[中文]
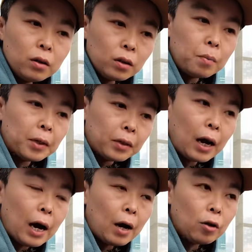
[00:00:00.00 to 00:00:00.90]
那么
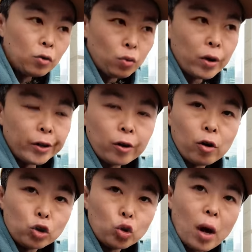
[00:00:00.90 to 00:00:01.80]
它越能
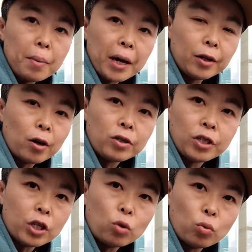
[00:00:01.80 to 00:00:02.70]
够抓拍到一
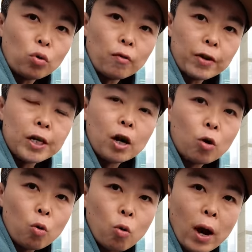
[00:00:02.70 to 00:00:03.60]
些动作非常
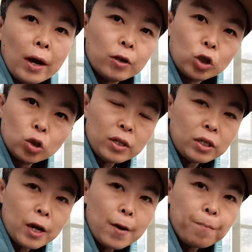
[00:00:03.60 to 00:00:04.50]
快的瞬
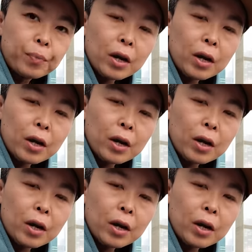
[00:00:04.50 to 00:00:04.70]
间。